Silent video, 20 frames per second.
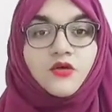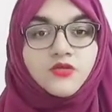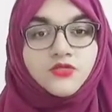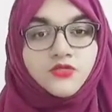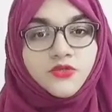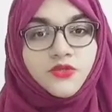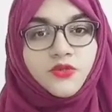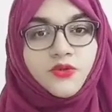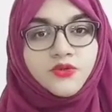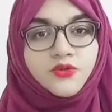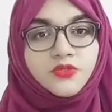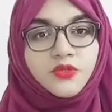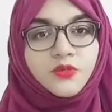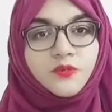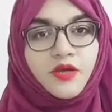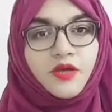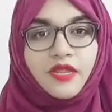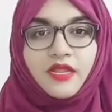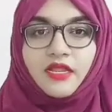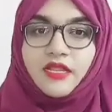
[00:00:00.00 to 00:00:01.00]
শুধু ওজন
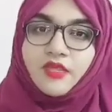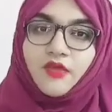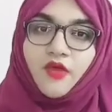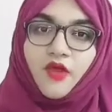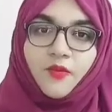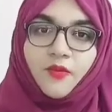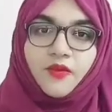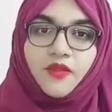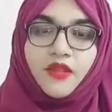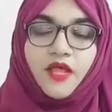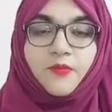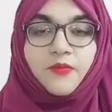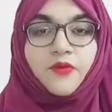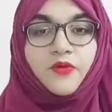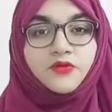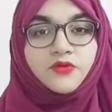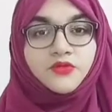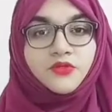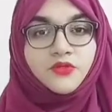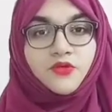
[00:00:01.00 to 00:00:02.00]
বাড়ালেই হবে না আবার
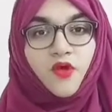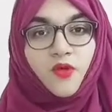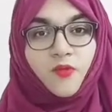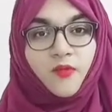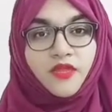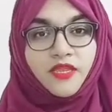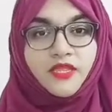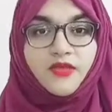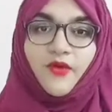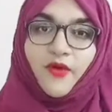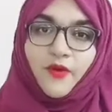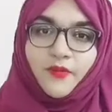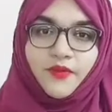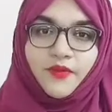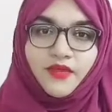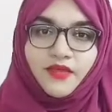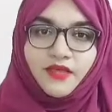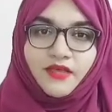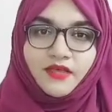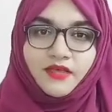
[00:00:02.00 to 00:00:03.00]
ওজন কমালেই
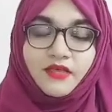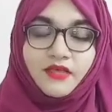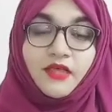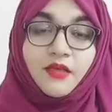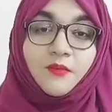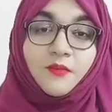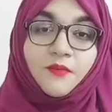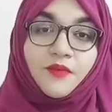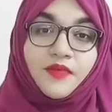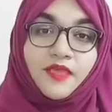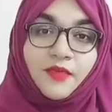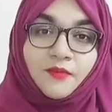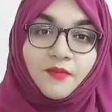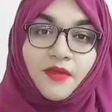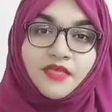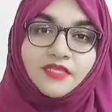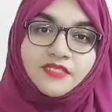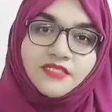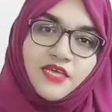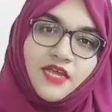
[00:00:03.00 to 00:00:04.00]
হবে না
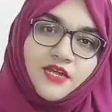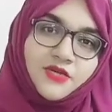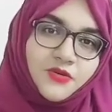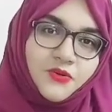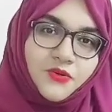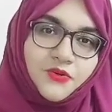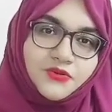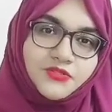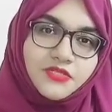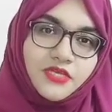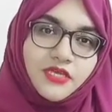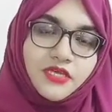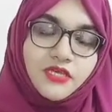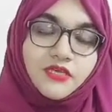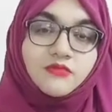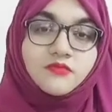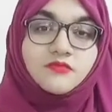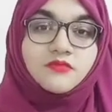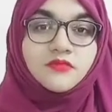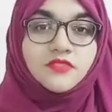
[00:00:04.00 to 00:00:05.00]
বিএমআই চার্ট অনুযায়ী
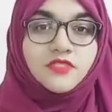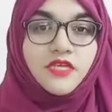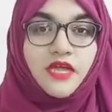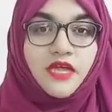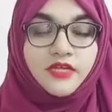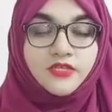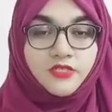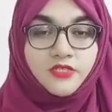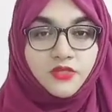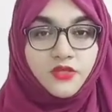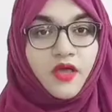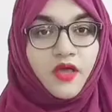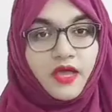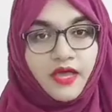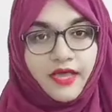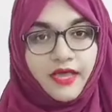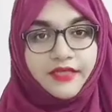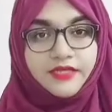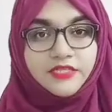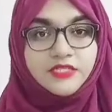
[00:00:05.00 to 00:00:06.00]
যার যত
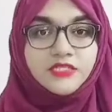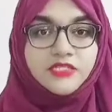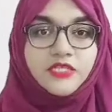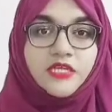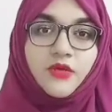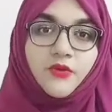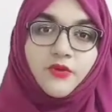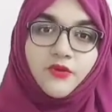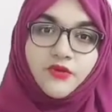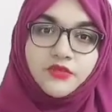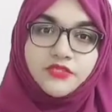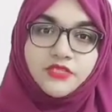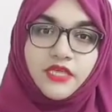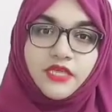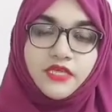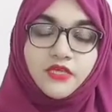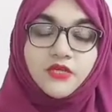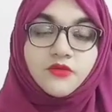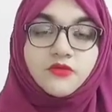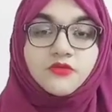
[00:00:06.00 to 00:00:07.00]
হাইট সে
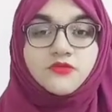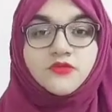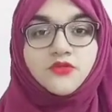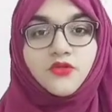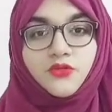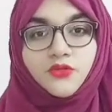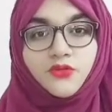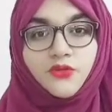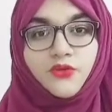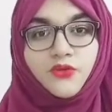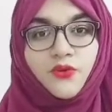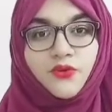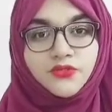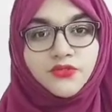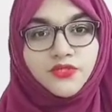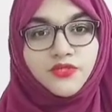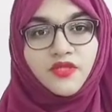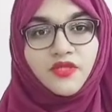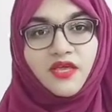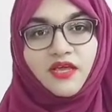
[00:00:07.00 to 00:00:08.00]
অনুযায়ী যতটুকু
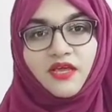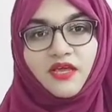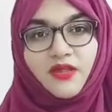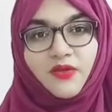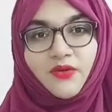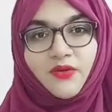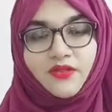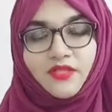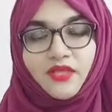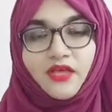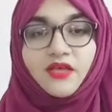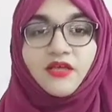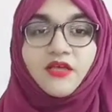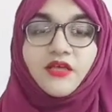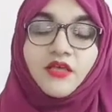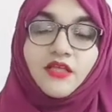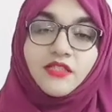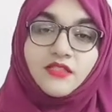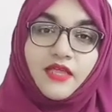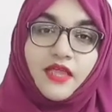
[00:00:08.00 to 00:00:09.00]
ওজন থাকার কথা
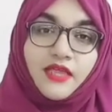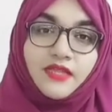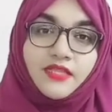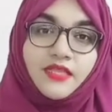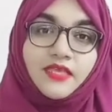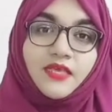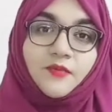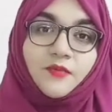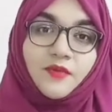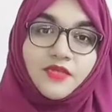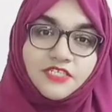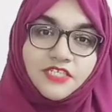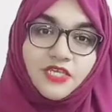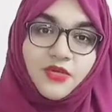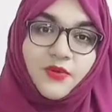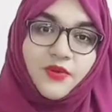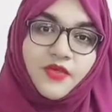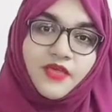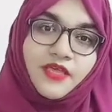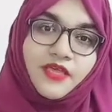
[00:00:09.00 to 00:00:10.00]
তার থেকে বেশি
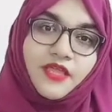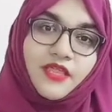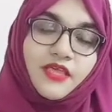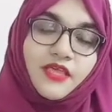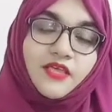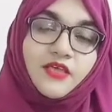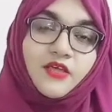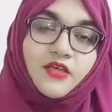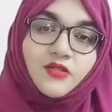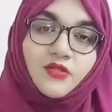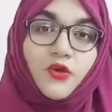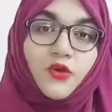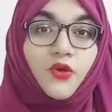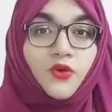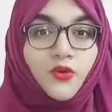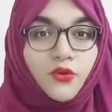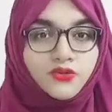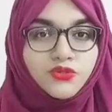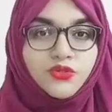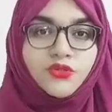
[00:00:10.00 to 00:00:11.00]
হয়ে গেলে
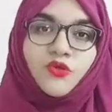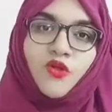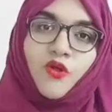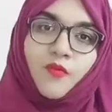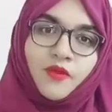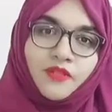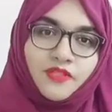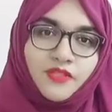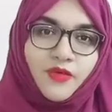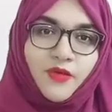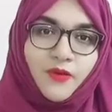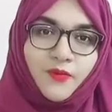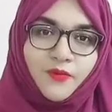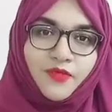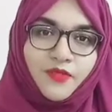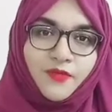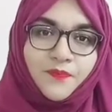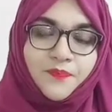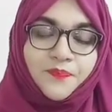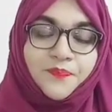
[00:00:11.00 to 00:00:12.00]
তখন ওজন কমাতে
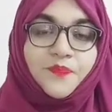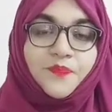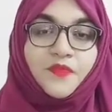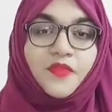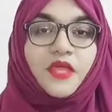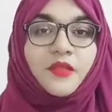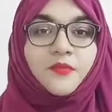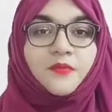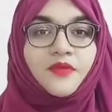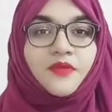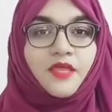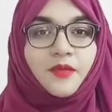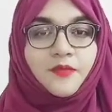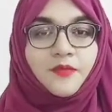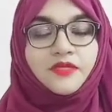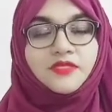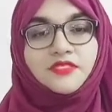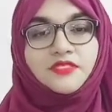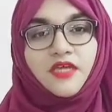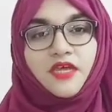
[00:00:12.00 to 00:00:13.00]
হবে আর
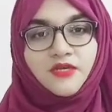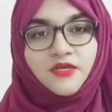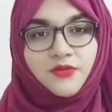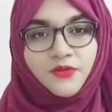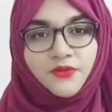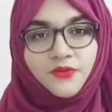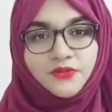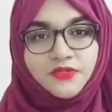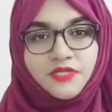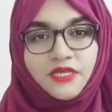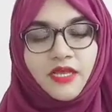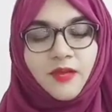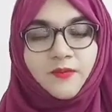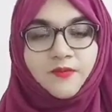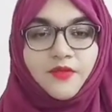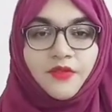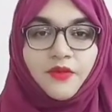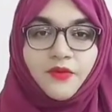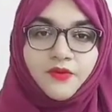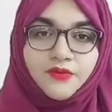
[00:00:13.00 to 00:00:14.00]
বিএমআই চার্ট অনুযায়ী
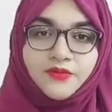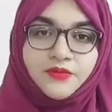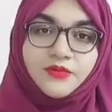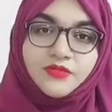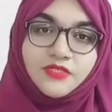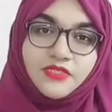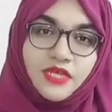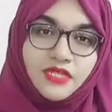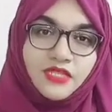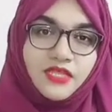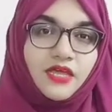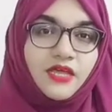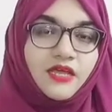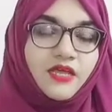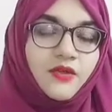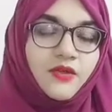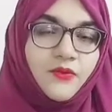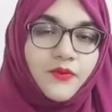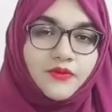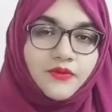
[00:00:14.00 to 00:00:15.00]
আপনার ওজন যা
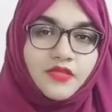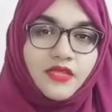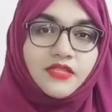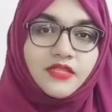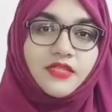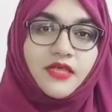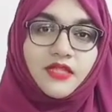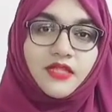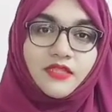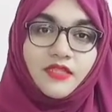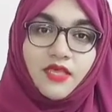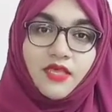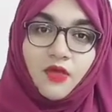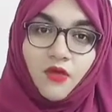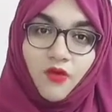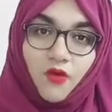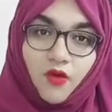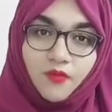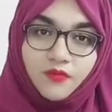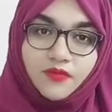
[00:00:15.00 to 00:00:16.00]
থাকার কথা তা থেকে
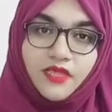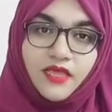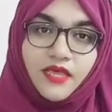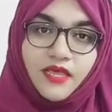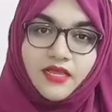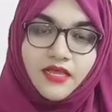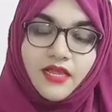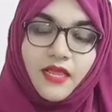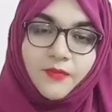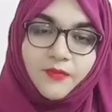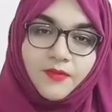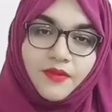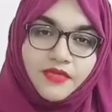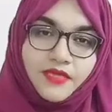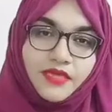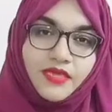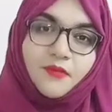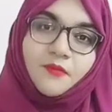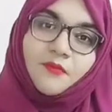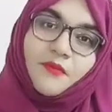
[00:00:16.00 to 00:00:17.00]
কম থাকলে
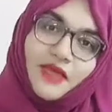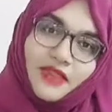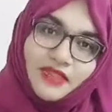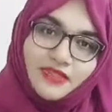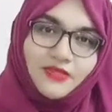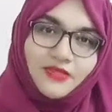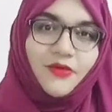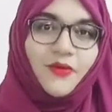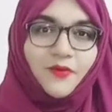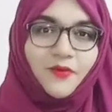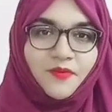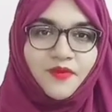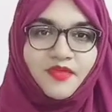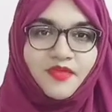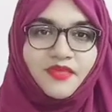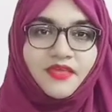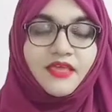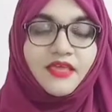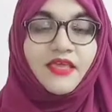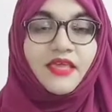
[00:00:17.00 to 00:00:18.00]
আপনাকে বাড়াতে হবে
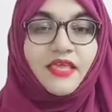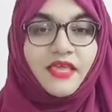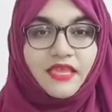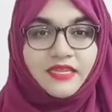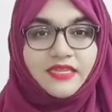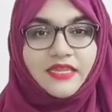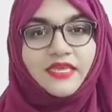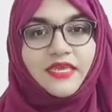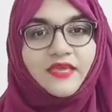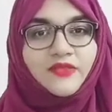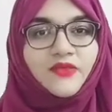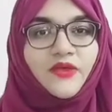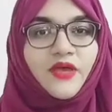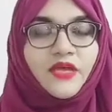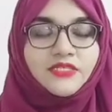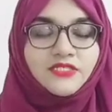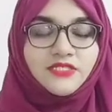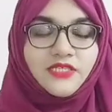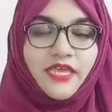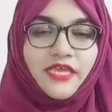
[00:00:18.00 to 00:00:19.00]
এটাই কিন্তু
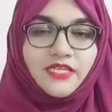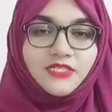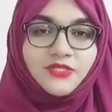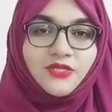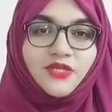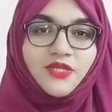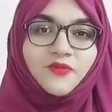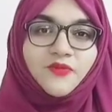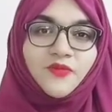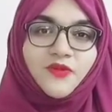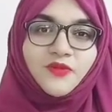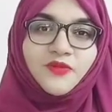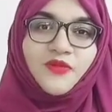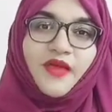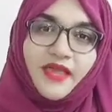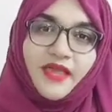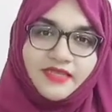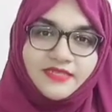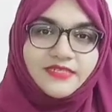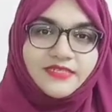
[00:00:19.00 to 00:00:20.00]
অ্যাকচুয়ালি মূলত
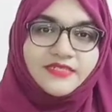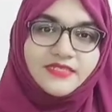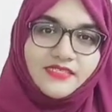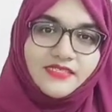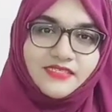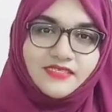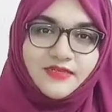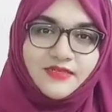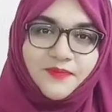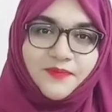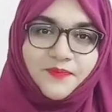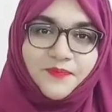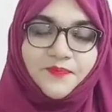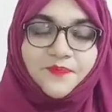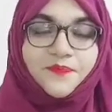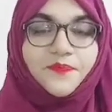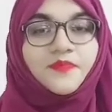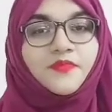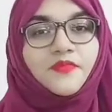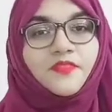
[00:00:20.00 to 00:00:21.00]
আইডিয়াল সিস্টেম
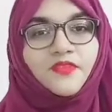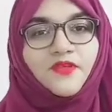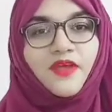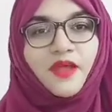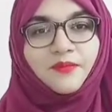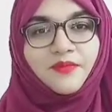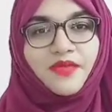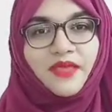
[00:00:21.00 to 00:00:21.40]
তো আমি